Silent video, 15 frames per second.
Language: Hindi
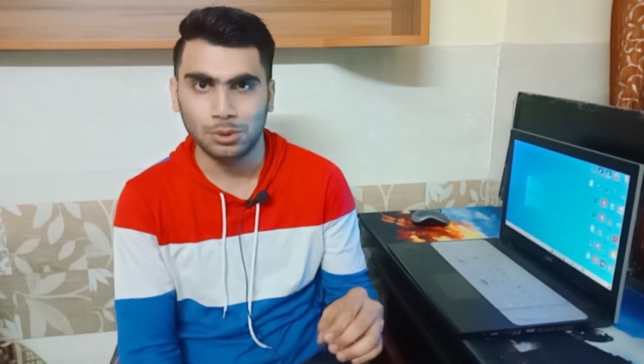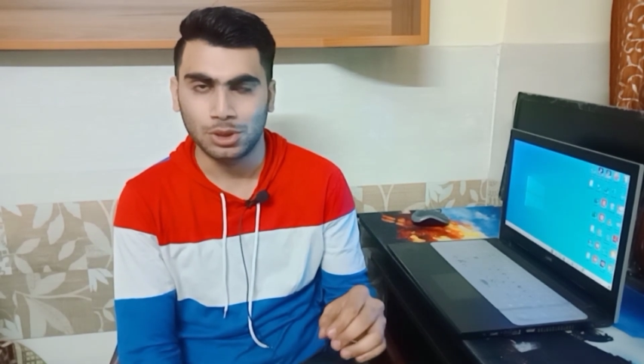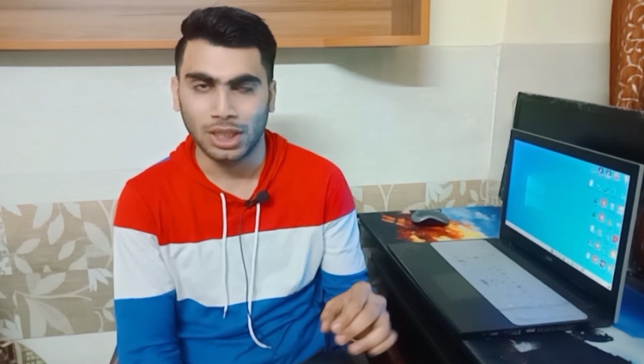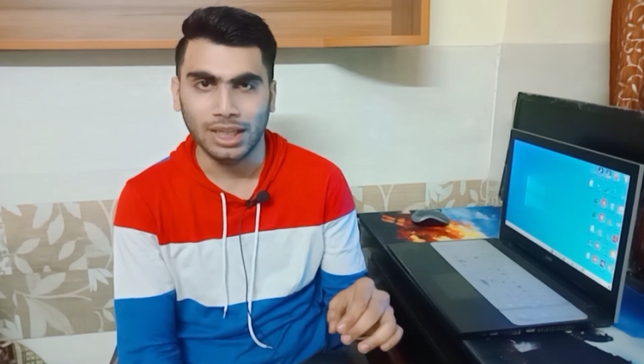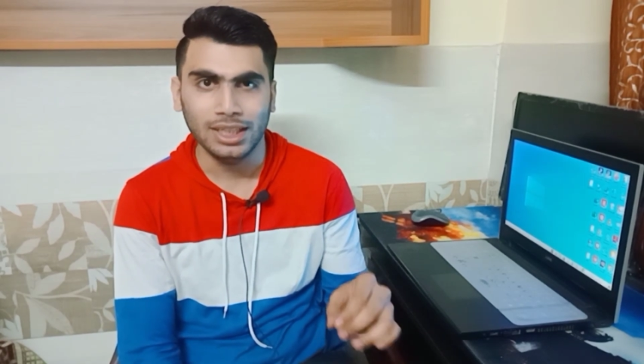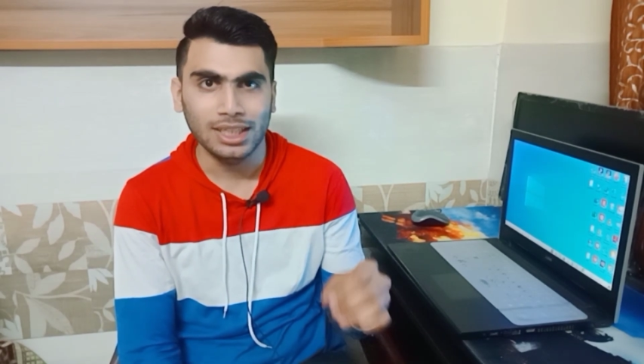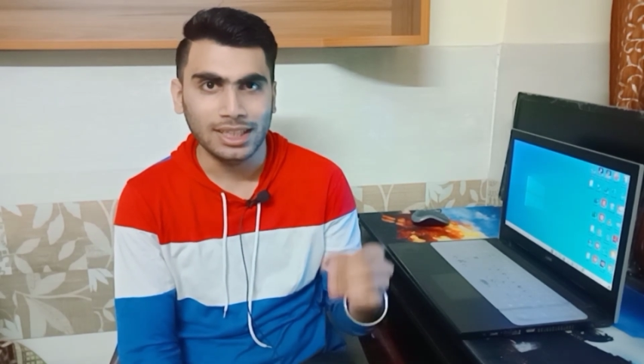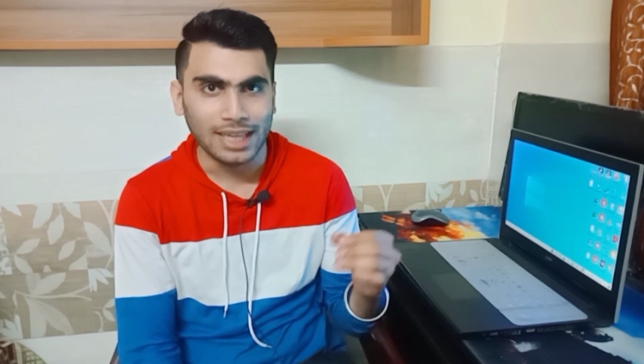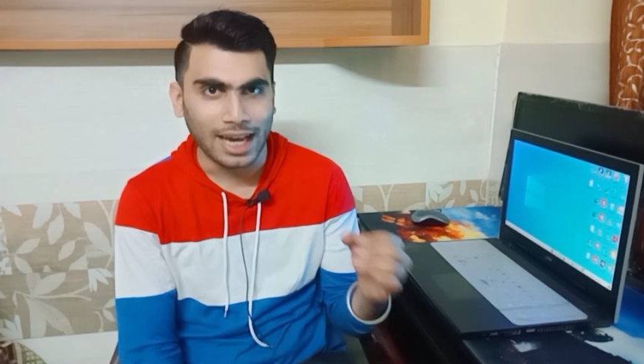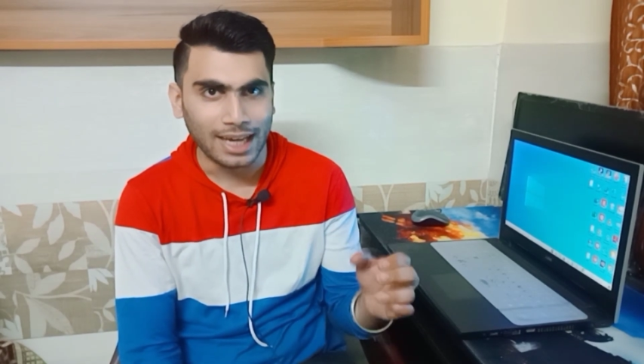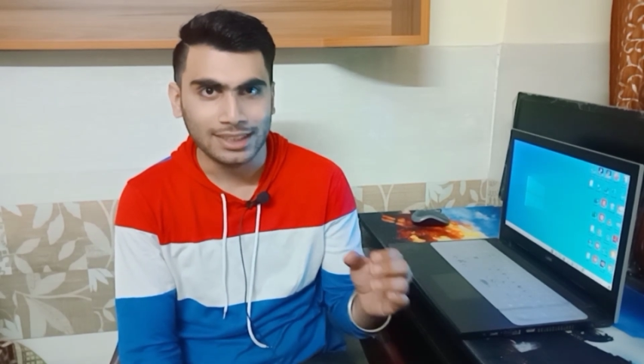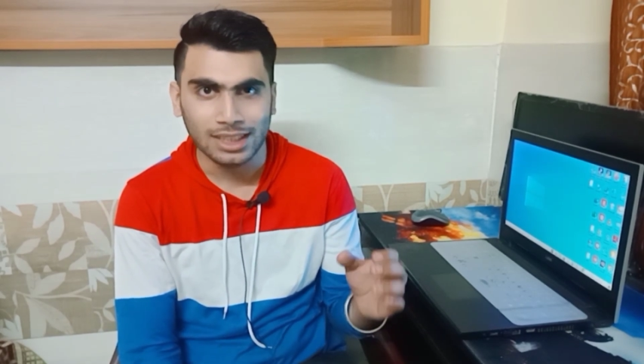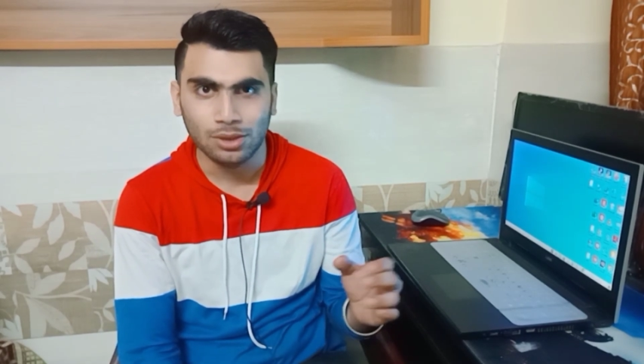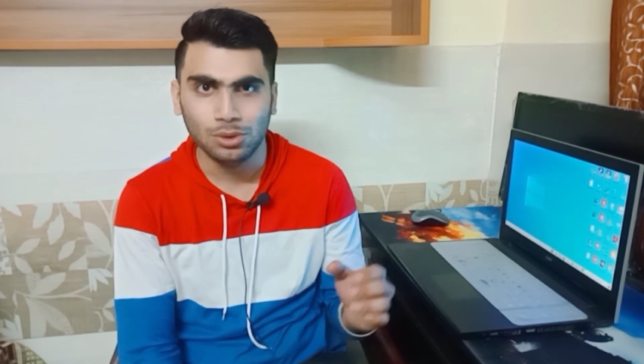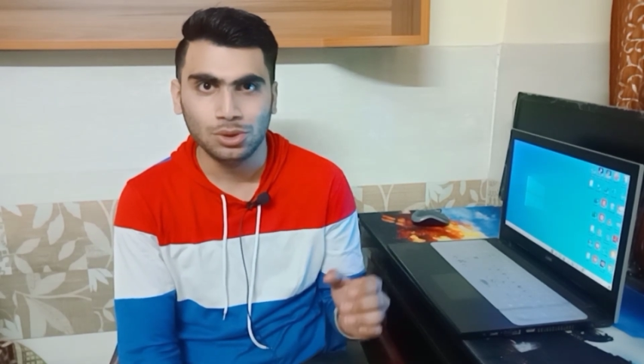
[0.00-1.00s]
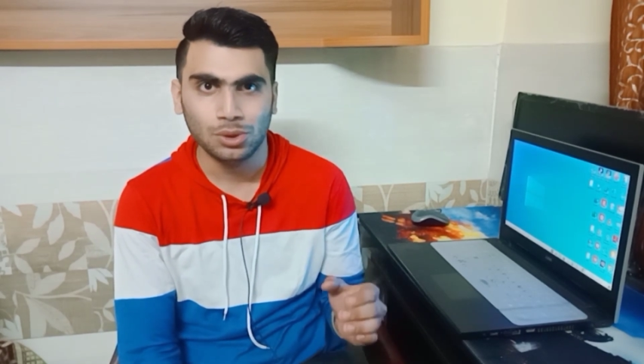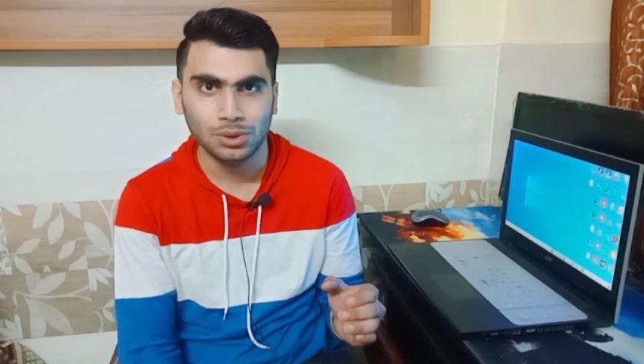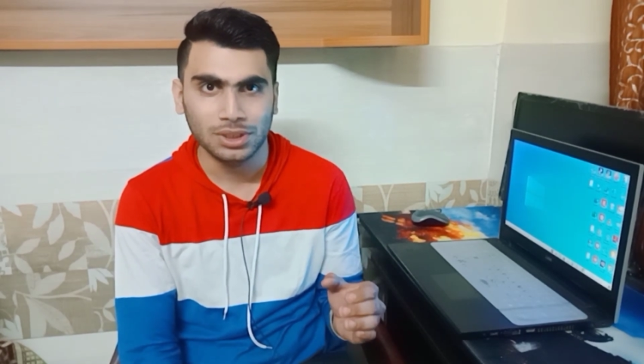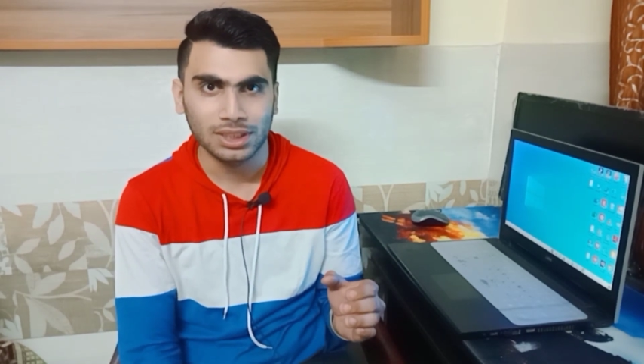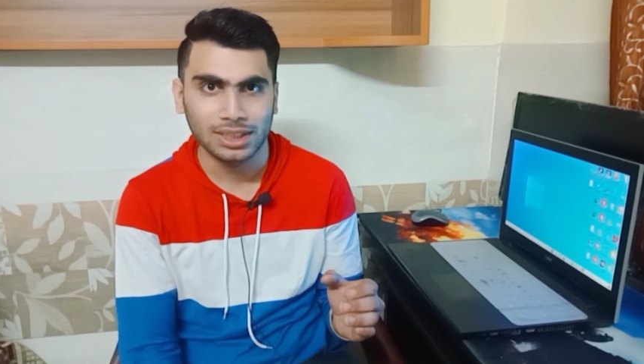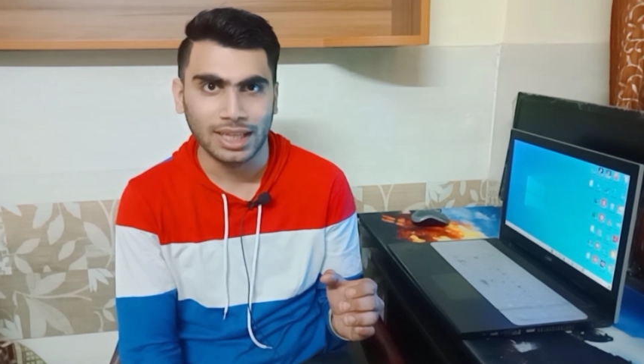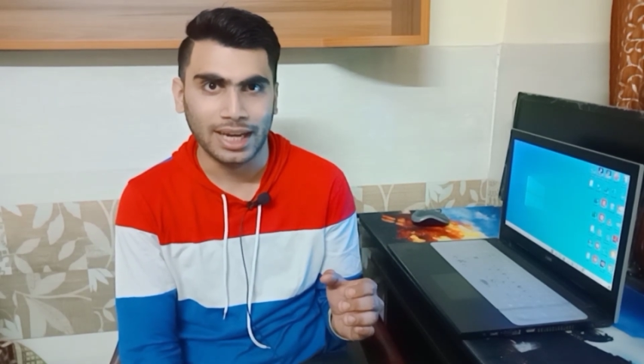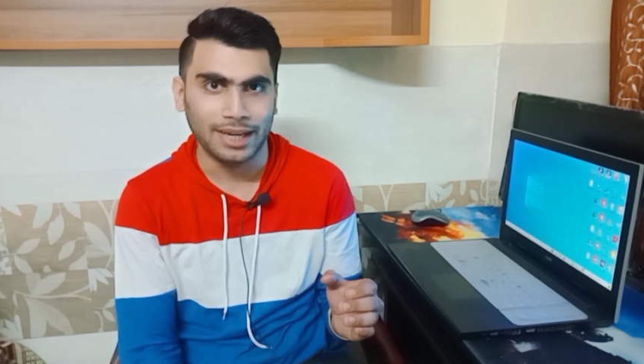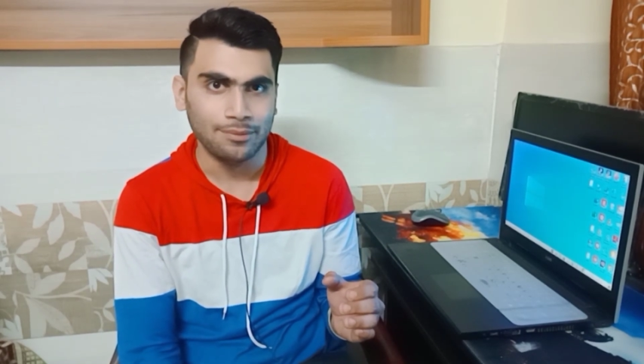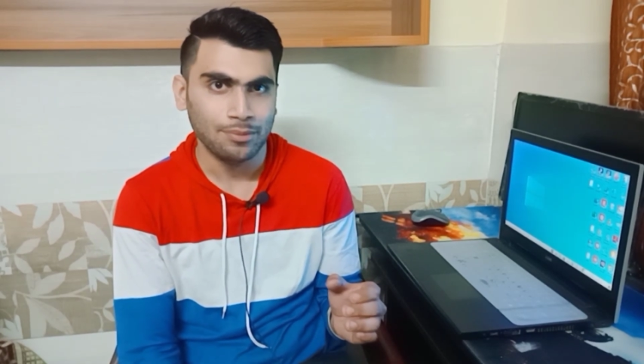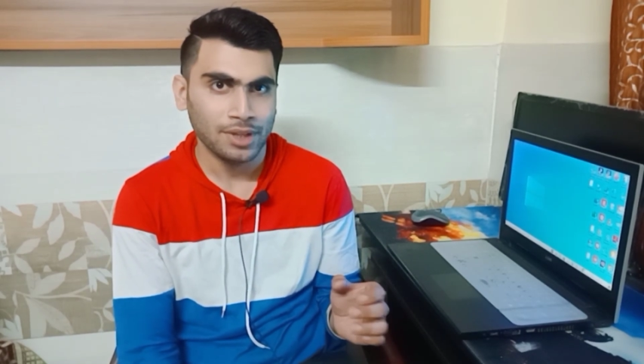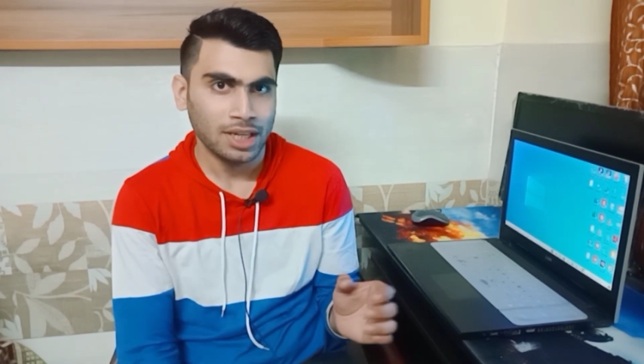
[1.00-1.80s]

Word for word: पूछा कि क्या ऐसा कुछ हो सकता है